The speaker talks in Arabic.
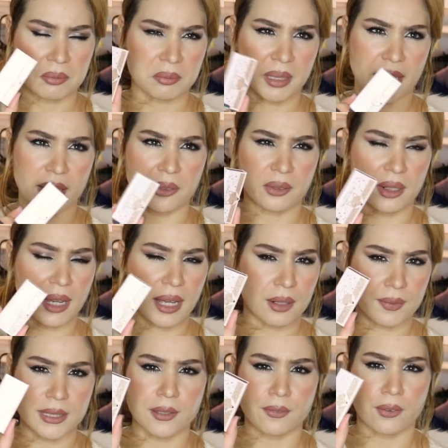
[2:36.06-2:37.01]
بكاد
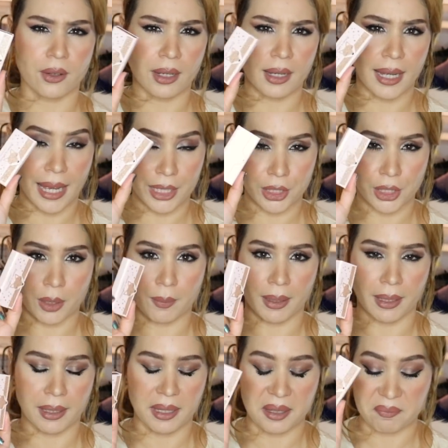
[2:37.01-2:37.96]
دولار في سيفورا حاجه
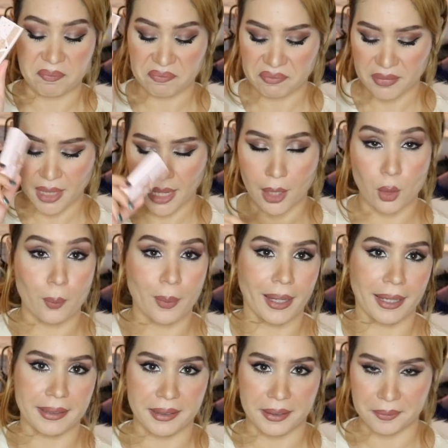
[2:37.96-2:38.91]
كيما كي انا
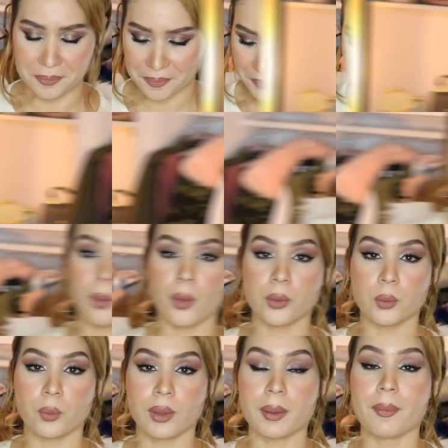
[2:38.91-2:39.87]
باغاتي
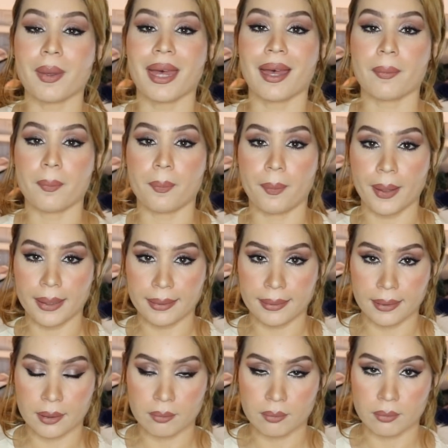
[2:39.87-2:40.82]
برودوي
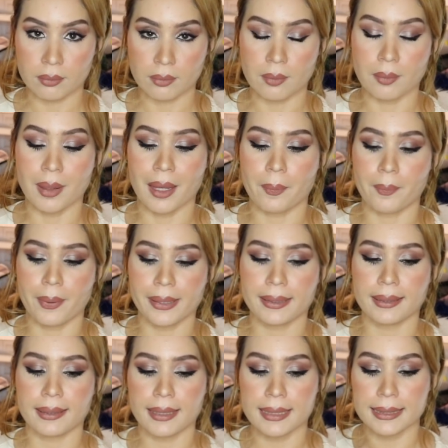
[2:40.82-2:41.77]
مهبلني
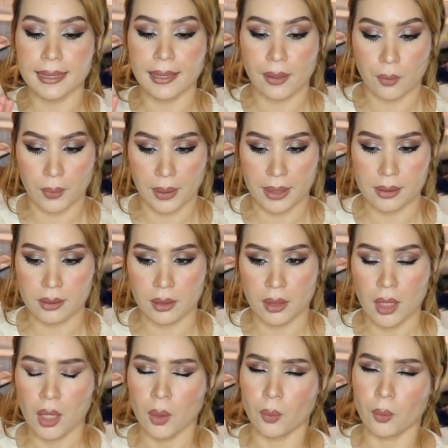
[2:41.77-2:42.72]
مهبلني ليه سنوات
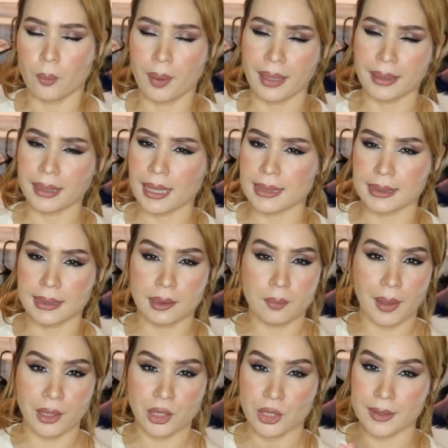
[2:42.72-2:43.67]
ومن بعد
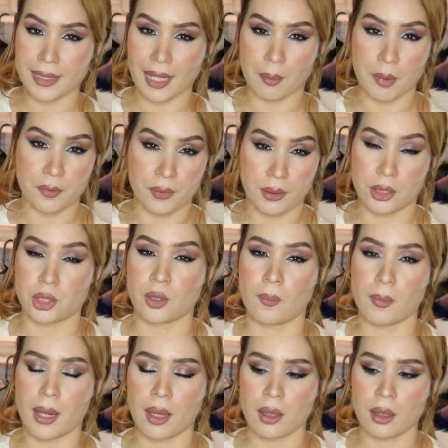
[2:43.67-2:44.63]
قصيت ما عادش نستعمل فيه
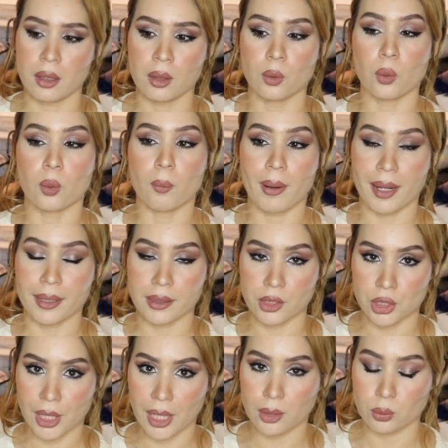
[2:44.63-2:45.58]
جمله ومن بعد
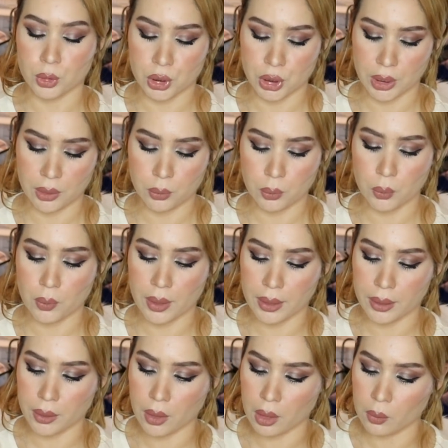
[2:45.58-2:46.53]
رجعت وشريته
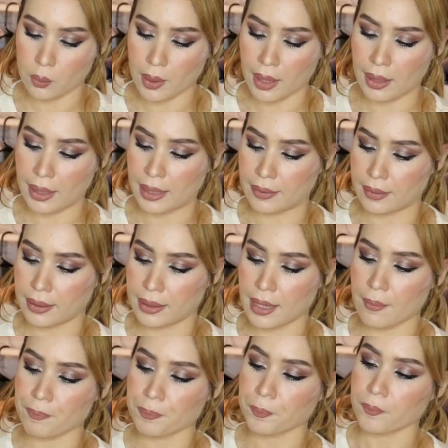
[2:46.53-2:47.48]
اللي هو
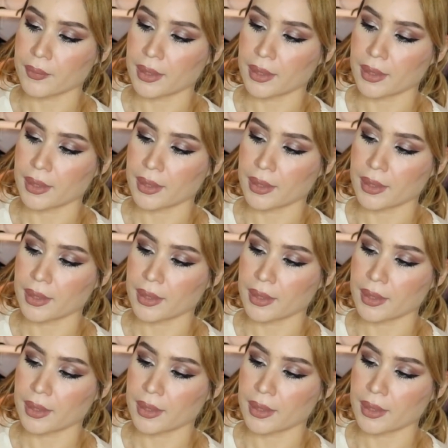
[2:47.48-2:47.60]
هذايا